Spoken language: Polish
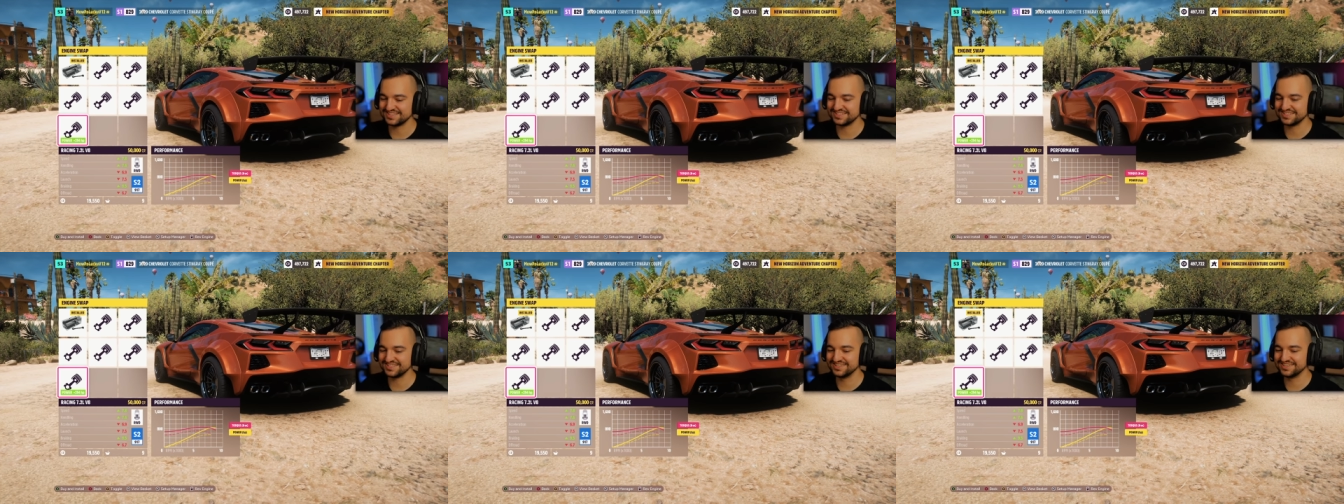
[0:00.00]

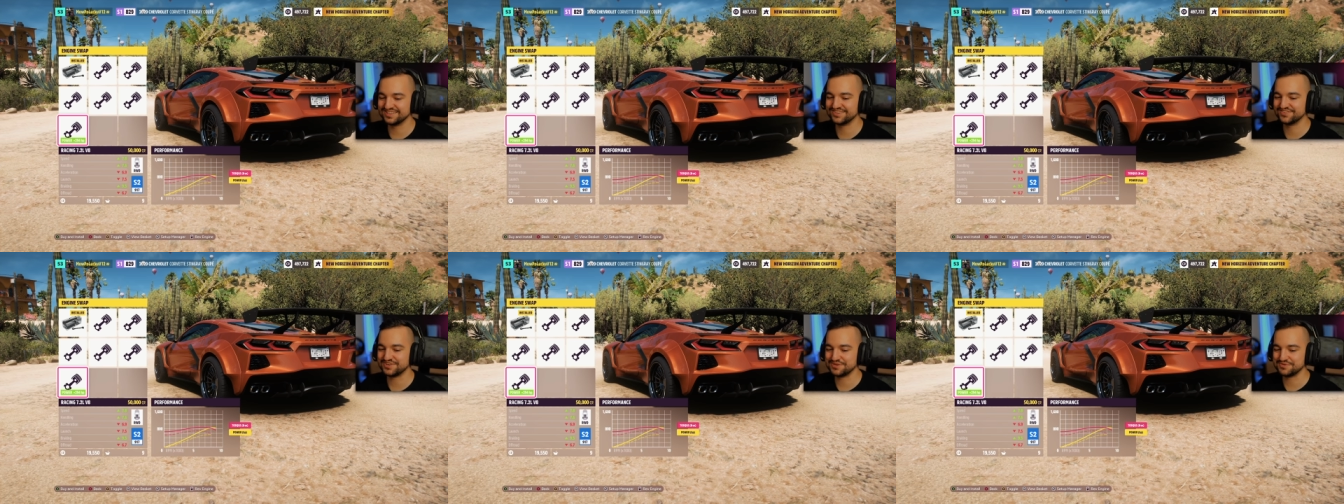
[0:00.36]

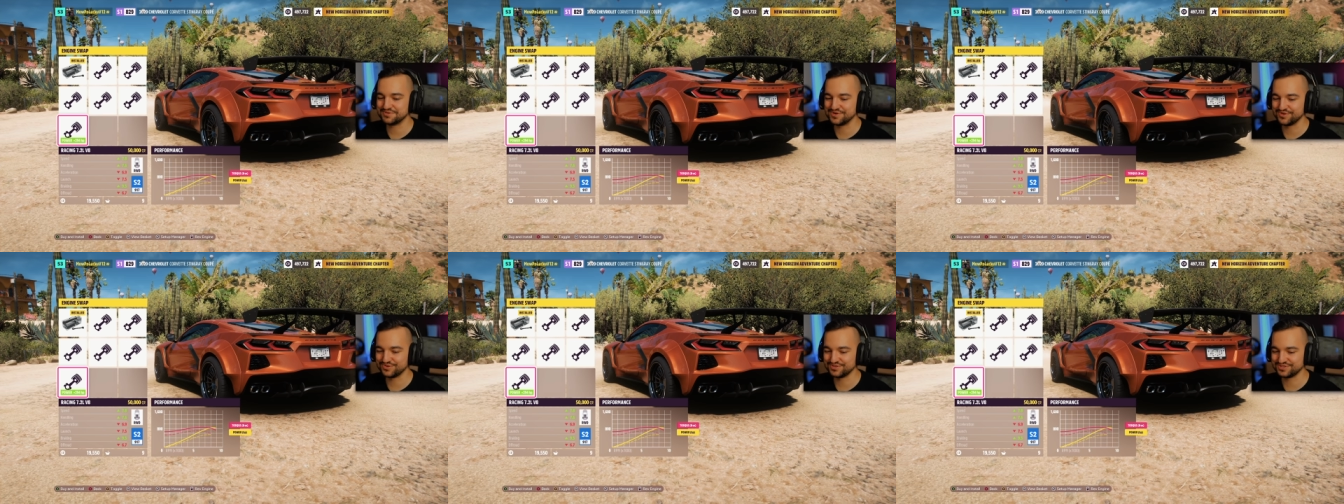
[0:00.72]
Racing
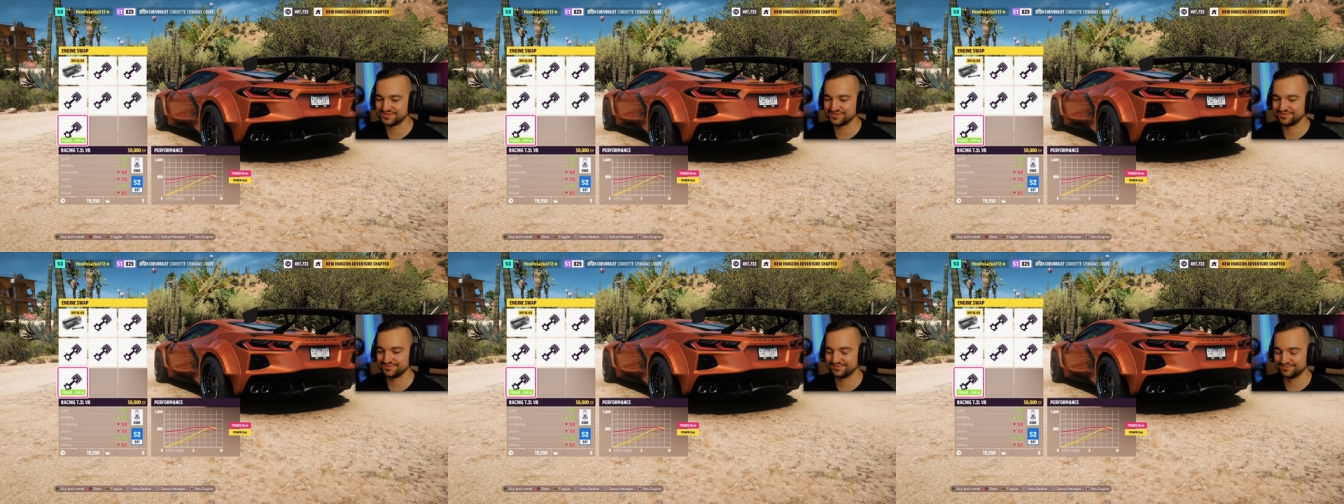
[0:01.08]

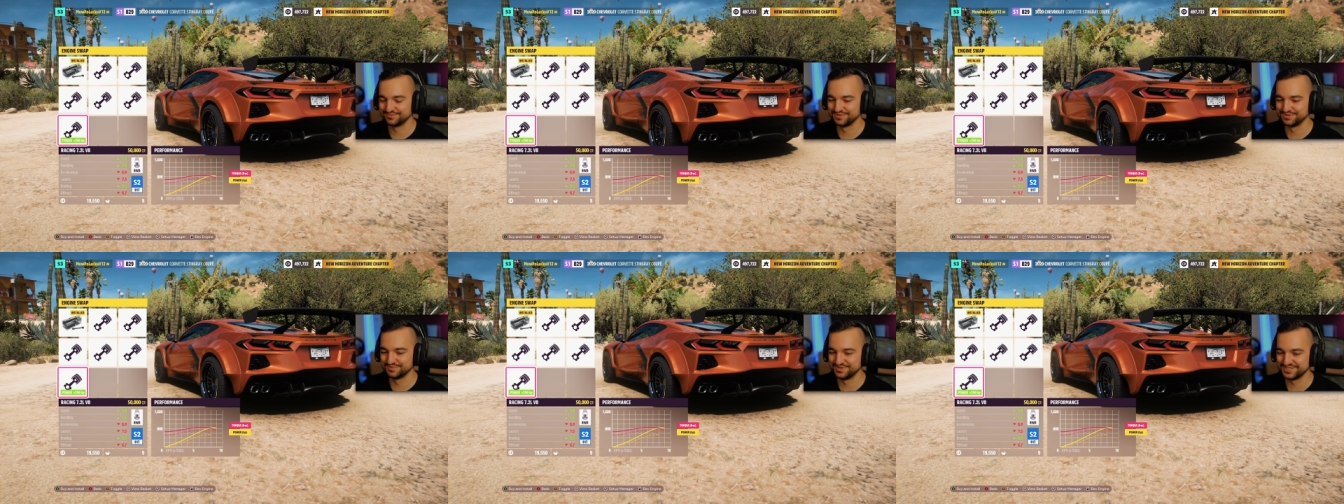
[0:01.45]
V8
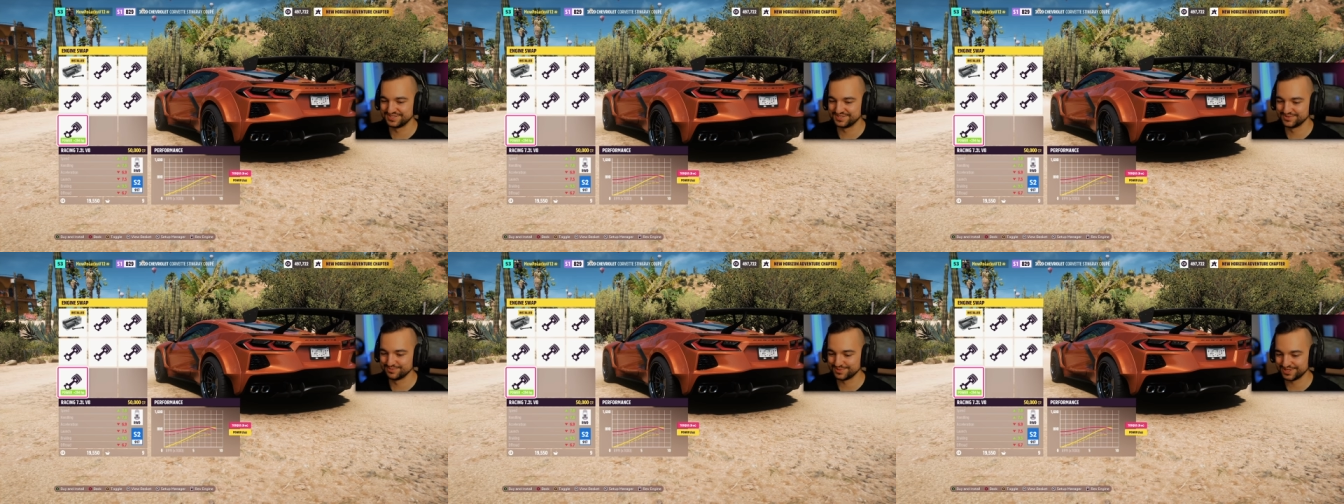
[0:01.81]
brzmi
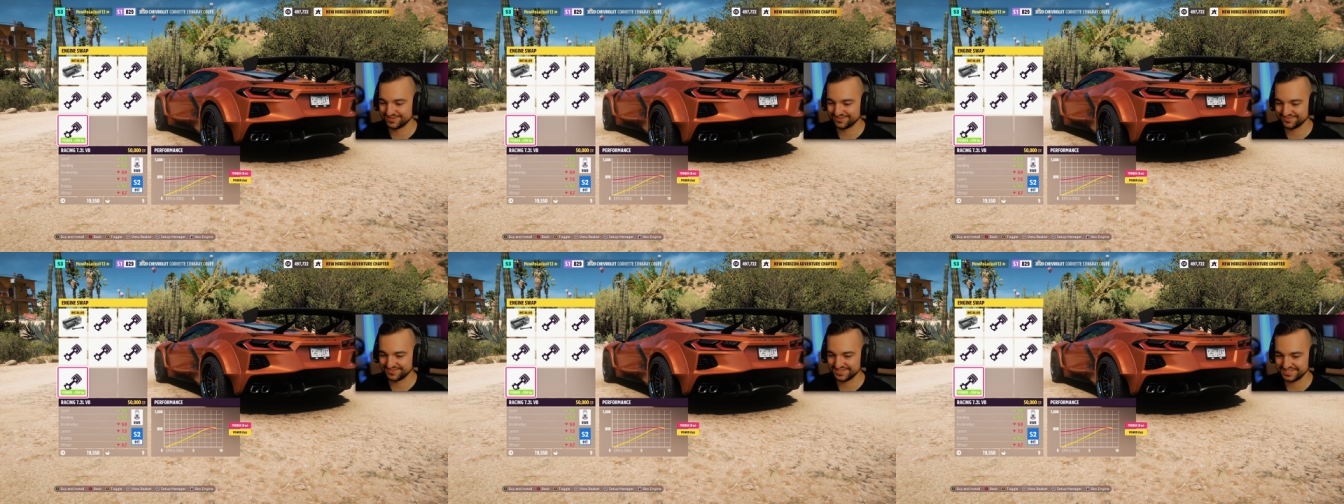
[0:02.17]

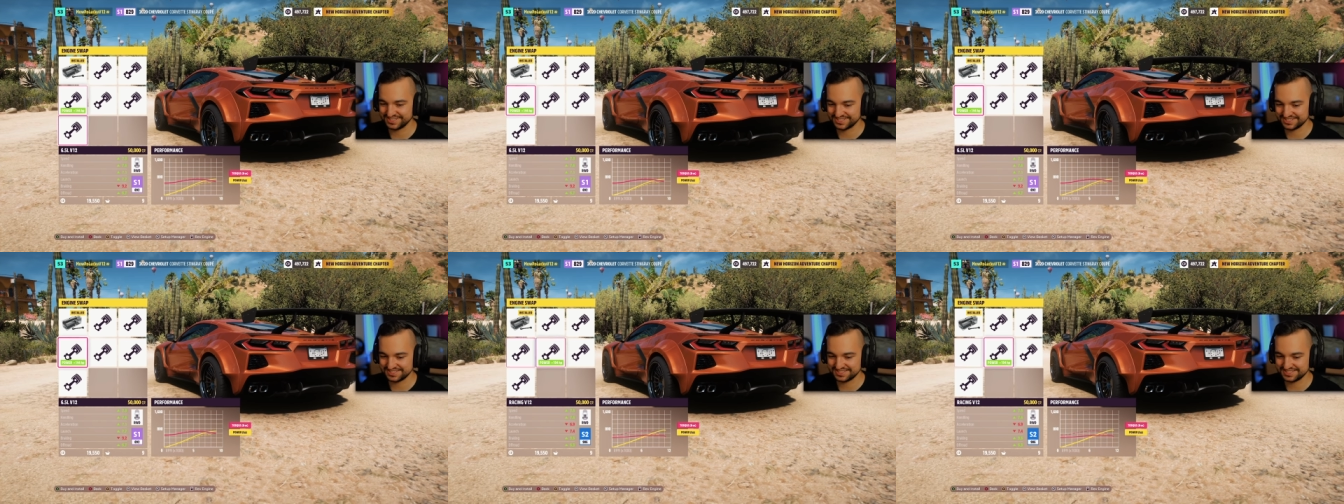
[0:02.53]
super w tej
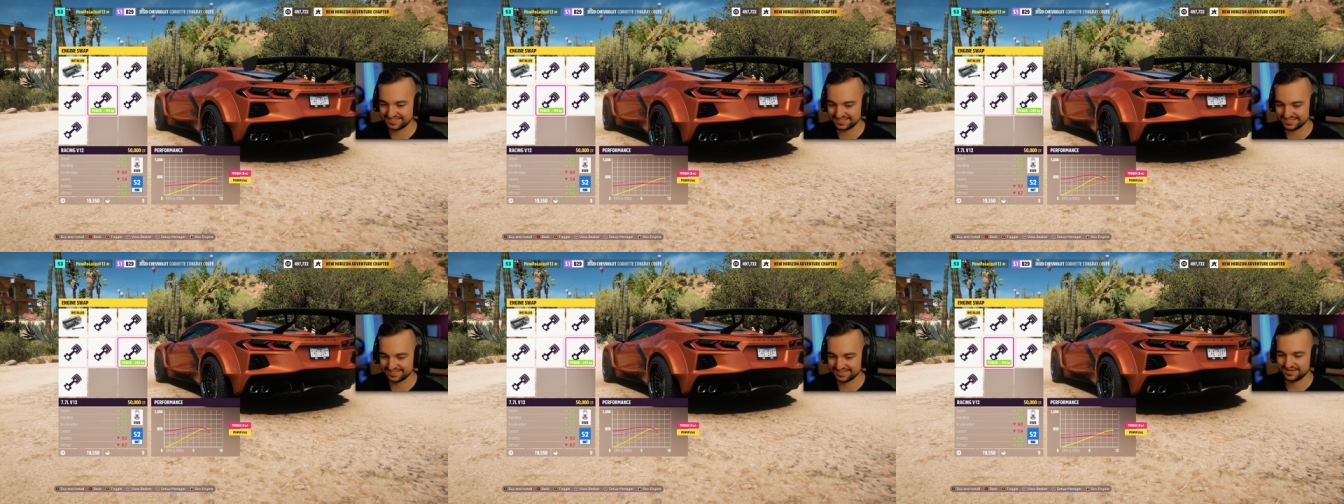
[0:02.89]

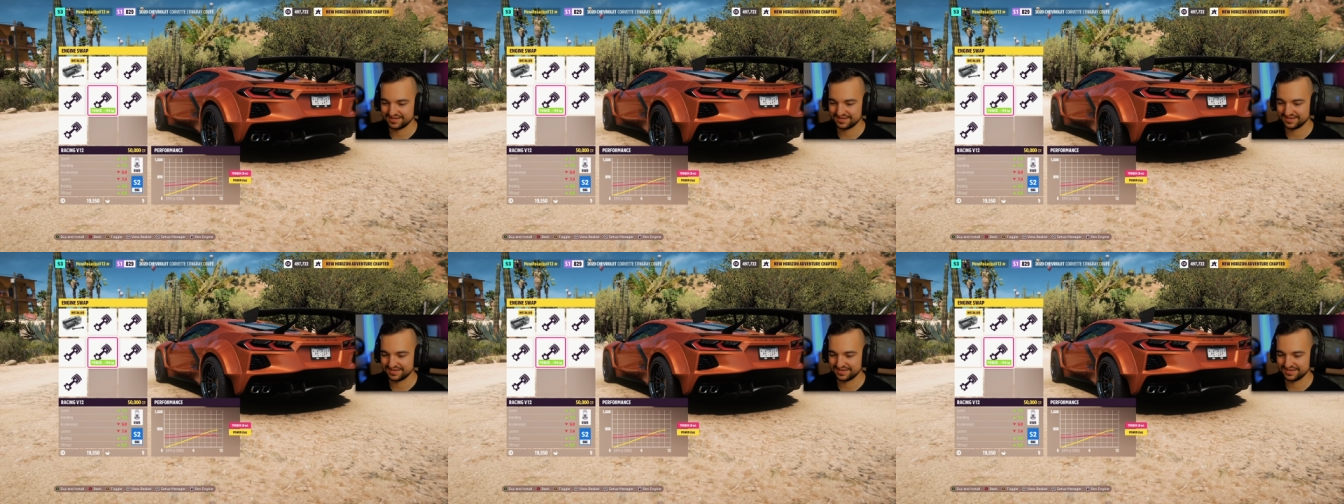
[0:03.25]
części.